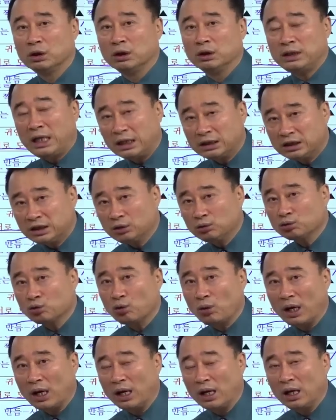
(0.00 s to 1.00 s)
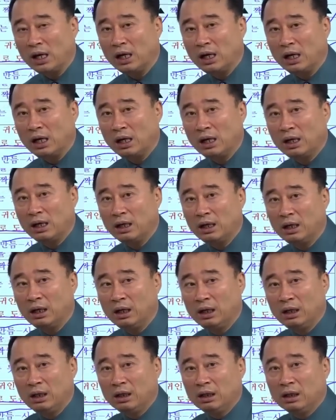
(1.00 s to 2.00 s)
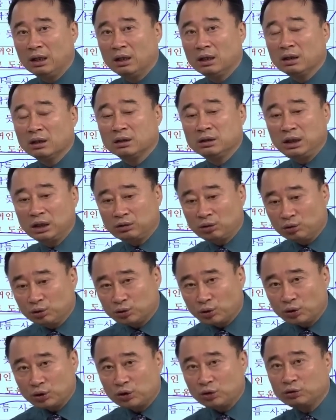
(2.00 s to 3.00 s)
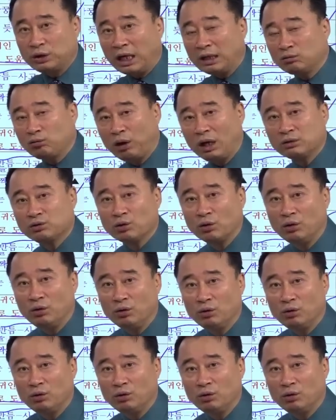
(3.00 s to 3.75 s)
날 치고 들어와. 근데 또그 속에서 날 도와줘.